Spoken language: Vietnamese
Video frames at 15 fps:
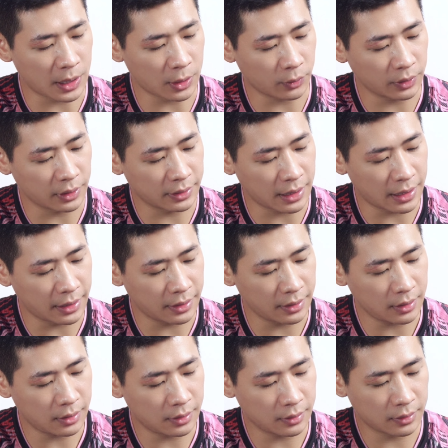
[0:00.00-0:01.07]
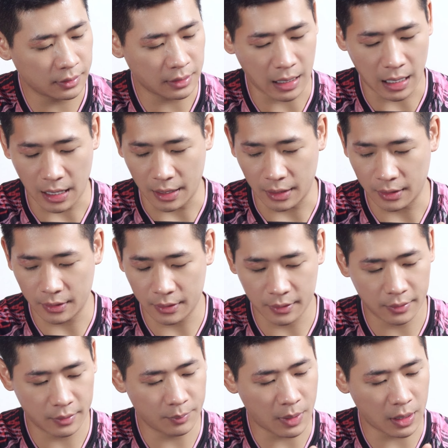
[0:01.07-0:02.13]
bạn có thể thấy cả
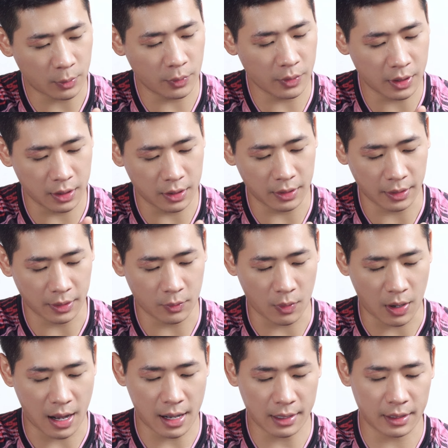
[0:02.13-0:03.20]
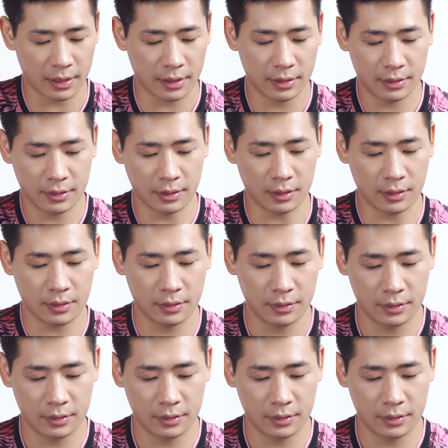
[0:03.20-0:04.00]
mã QR này của hãng này. Đó.